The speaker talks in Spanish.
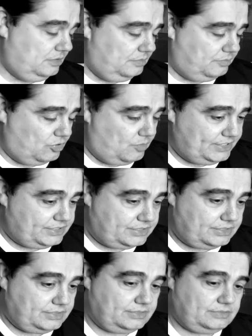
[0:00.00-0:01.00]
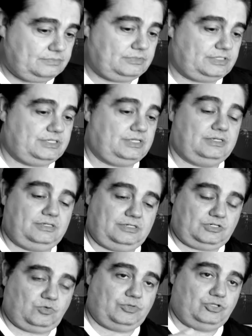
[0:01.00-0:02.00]
poco más. Así que en
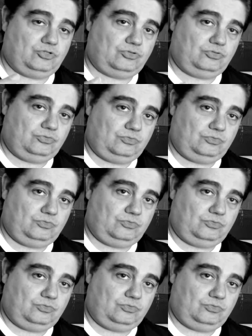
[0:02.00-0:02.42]
ese momento